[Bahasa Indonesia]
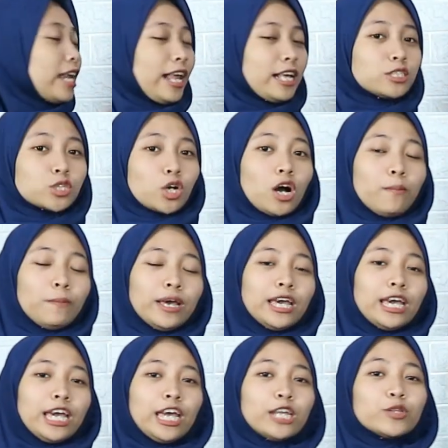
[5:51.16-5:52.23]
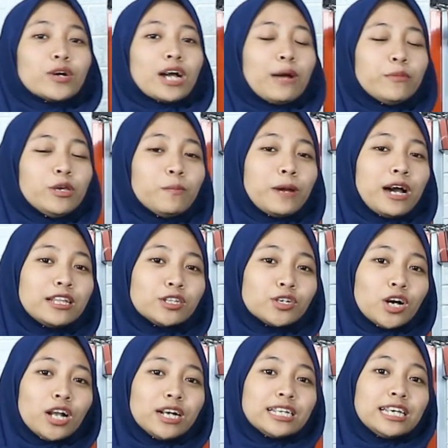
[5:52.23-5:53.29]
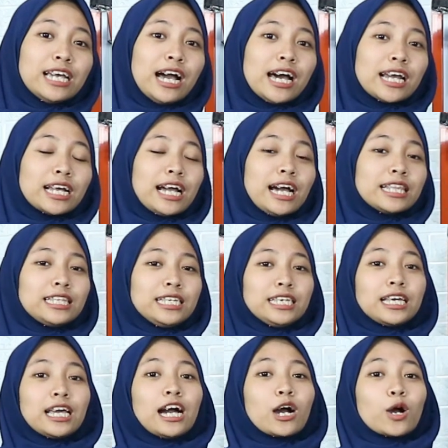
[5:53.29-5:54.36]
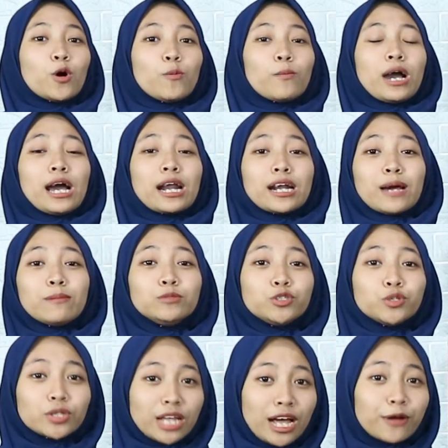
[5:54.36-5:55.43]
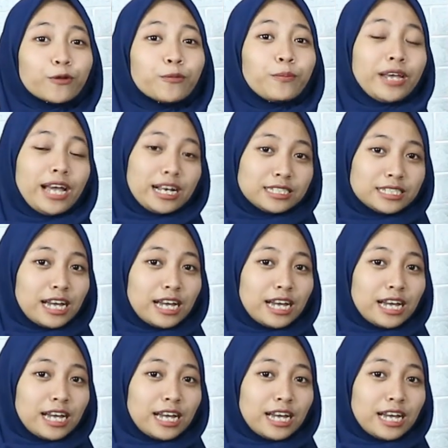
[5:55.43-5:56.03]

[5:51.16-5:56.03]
teleskop, itu kami bandrol di harga 3,6 juta rupiah